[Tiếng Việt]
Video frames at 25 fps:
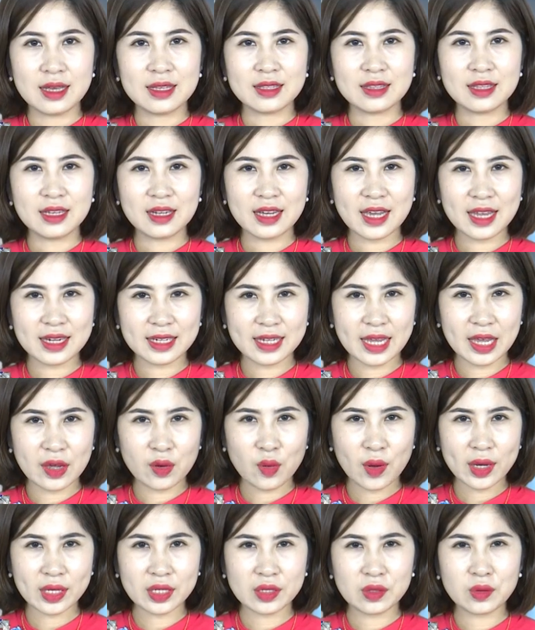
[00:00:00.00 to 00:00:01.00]
Thực hiện kế
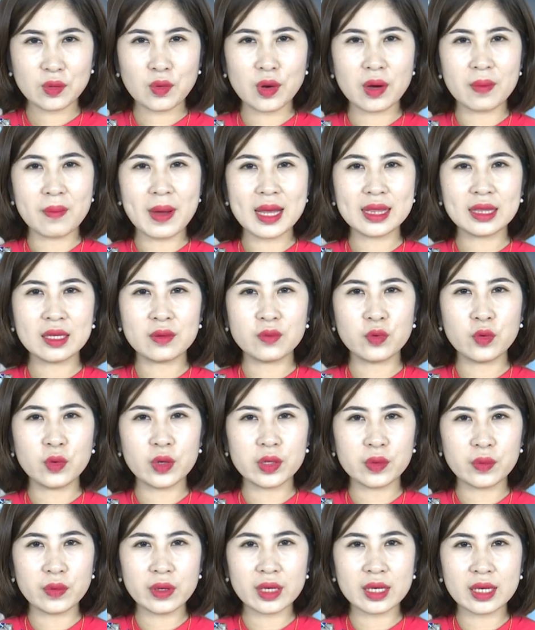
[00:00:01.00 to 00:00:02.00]
hoạch của Ban Thường vụ
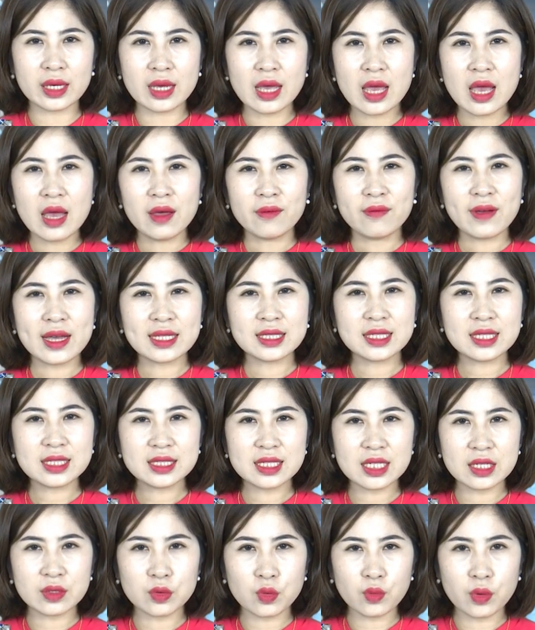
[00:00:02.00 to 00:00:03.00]
huyện ủy và chương
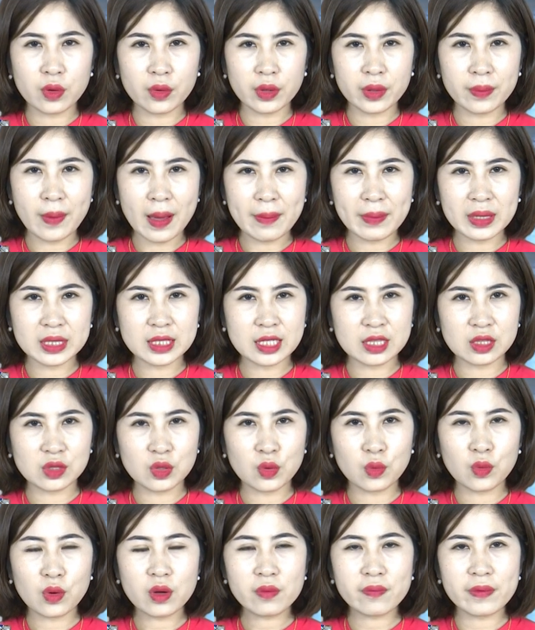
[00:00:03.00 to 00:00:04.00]
trình của Ủy ban Mặt trận
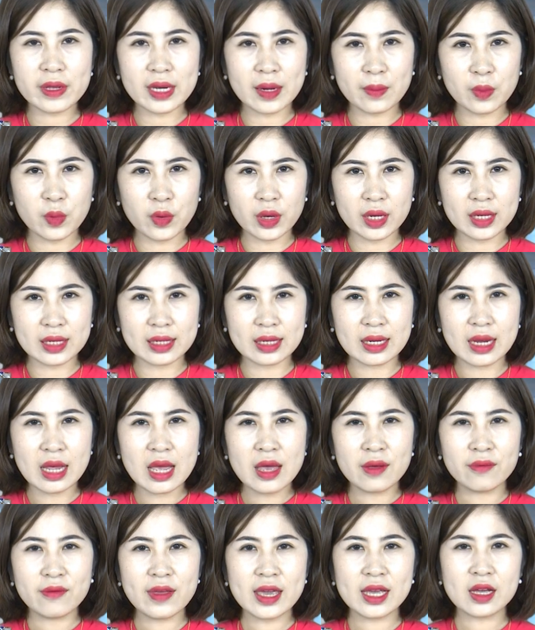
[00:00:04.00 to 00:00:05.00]
Tổ quốc Việt Nam huyện
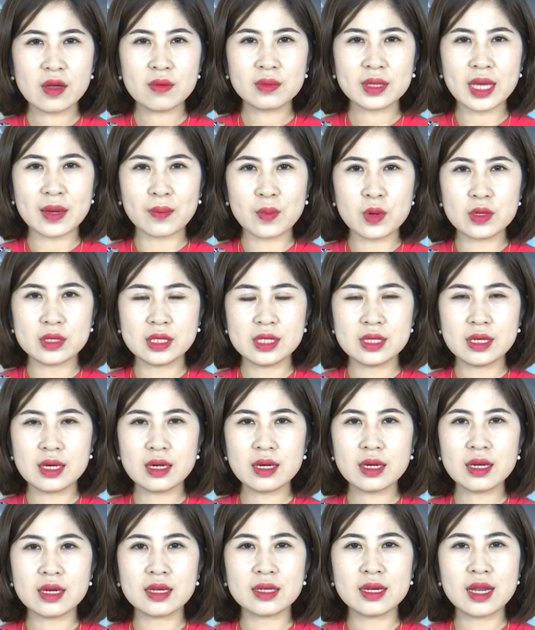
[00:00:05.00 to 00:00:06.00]
về công tác bồi
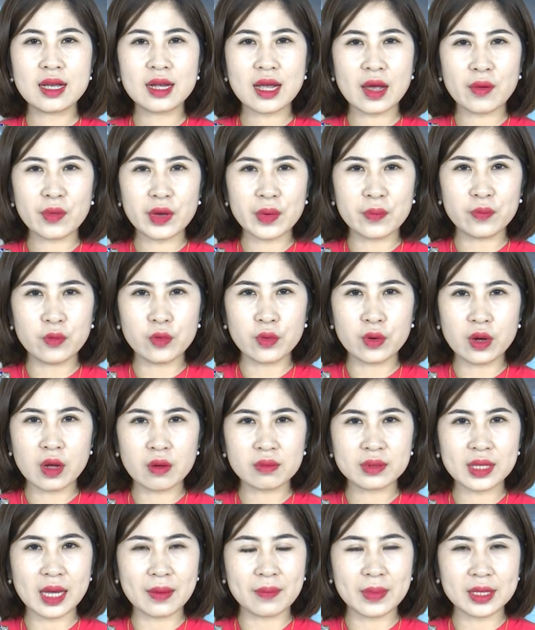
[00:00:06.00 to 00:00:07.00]
dưỡng, nâng cao nghiệp vụ
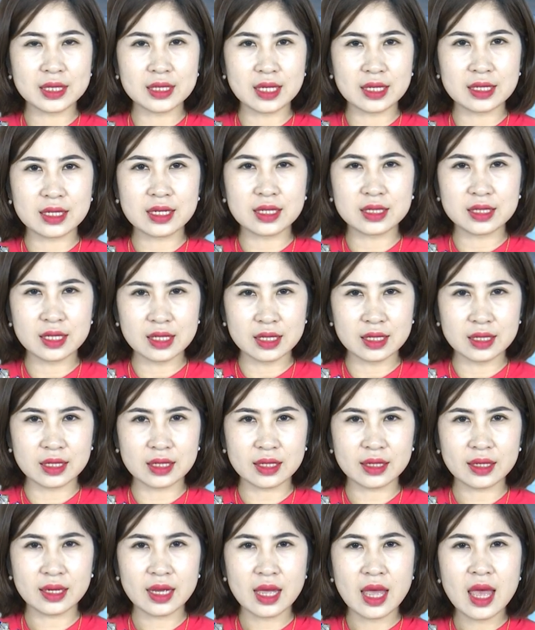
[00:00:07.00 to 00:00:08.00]
công tác mặt trận cơ sở,
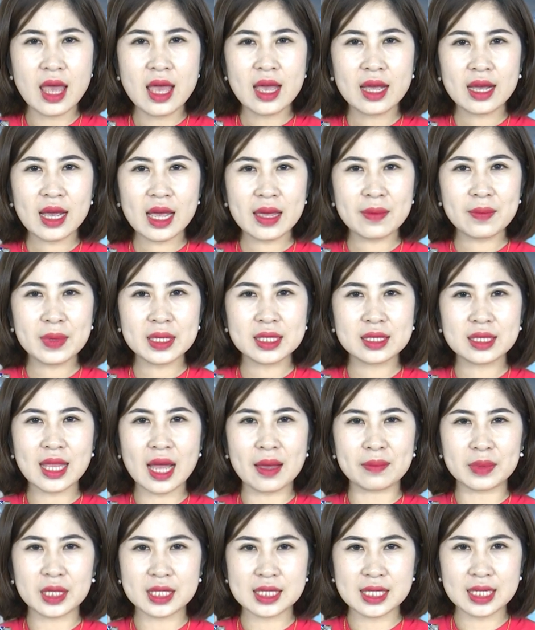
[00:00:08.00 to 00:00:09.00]
Ngày
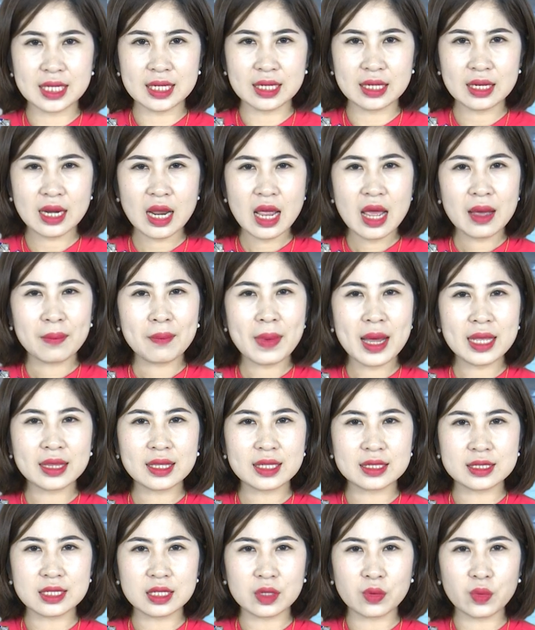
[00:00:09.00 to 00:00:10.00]
18 tháng 9, Ban
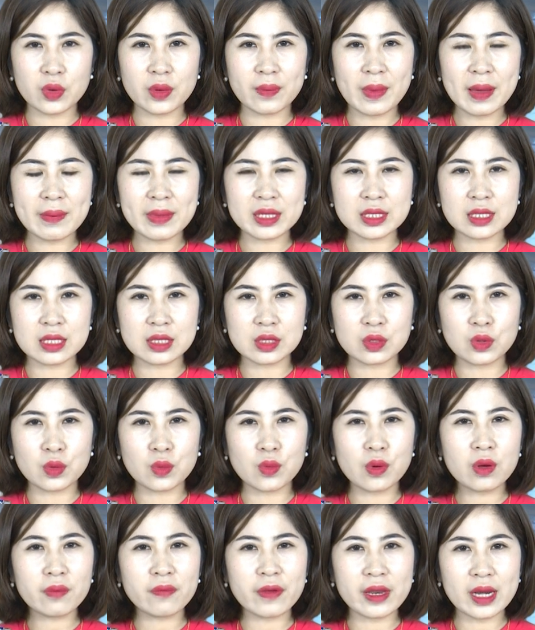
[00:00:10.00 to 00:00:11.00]
Thường trực Ủy ban Mặt trận Tổ
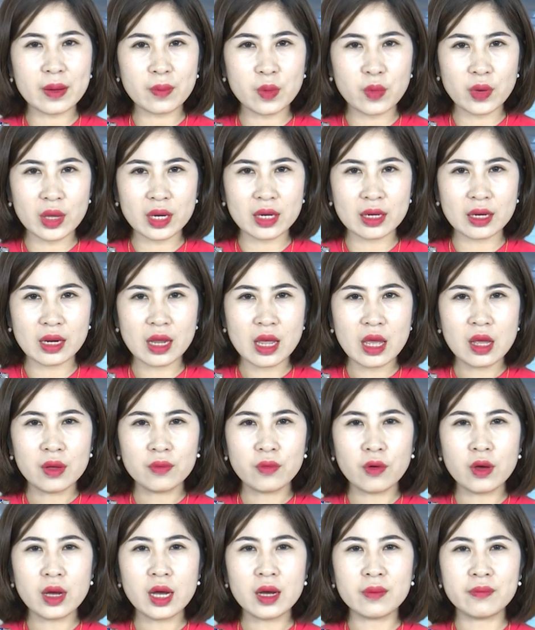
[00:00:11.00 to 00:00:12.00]
quốc Việt Nam huyện
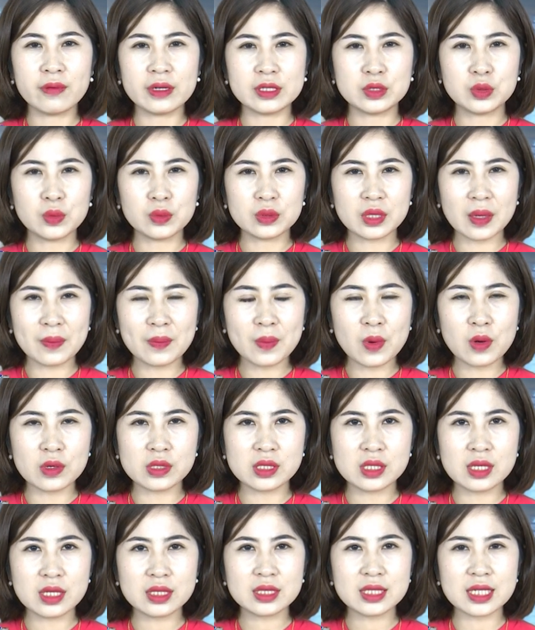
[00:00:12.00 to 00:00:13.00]
phối hợp với Trung tâm Bồi
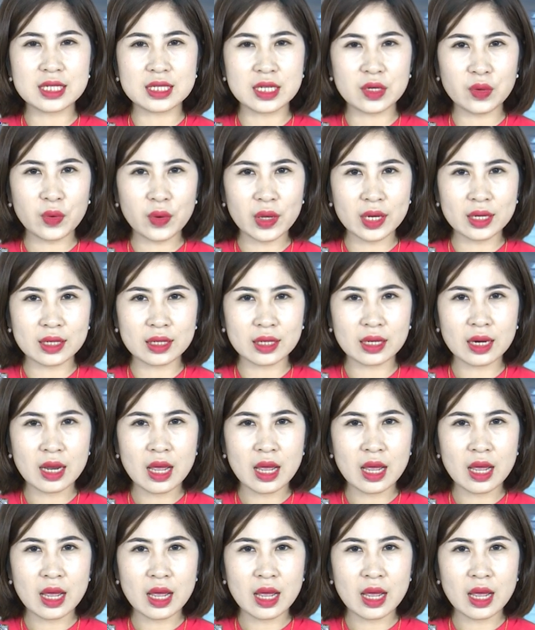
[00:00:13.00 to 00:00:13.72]
dưỡng Chính trị huyện